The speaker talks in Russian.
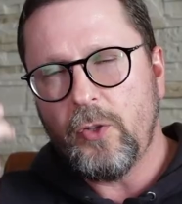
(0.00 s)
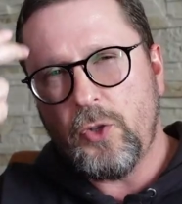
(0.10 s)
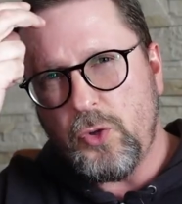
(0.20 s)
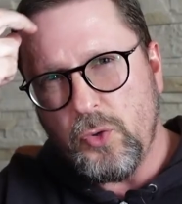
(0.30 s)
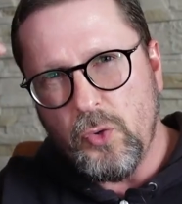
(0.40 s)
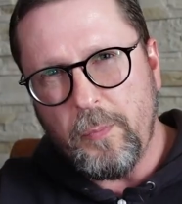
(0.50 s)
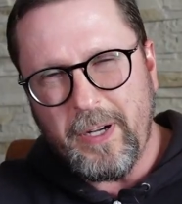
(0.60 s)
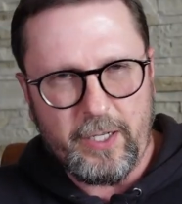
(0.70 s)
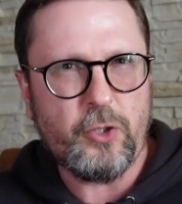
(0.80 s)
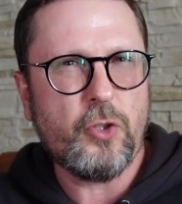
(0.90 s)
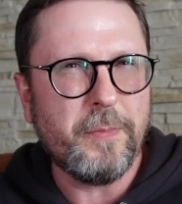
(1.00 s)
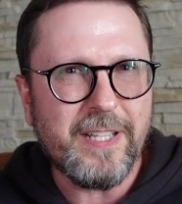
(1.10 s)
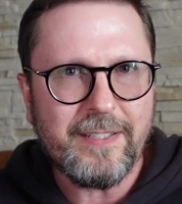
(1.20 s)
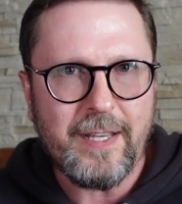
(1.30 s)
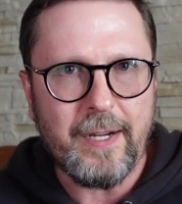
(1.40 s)
чуб, хорошо, чтобы
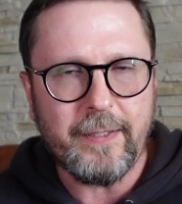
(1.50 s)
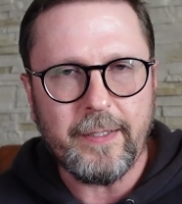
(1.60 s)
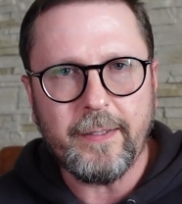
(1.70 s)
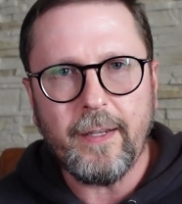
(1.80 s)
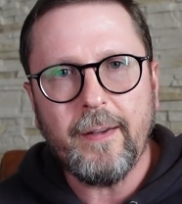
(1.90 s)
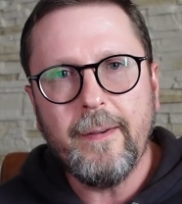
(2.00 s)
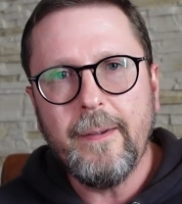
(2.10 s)
засаленный, да?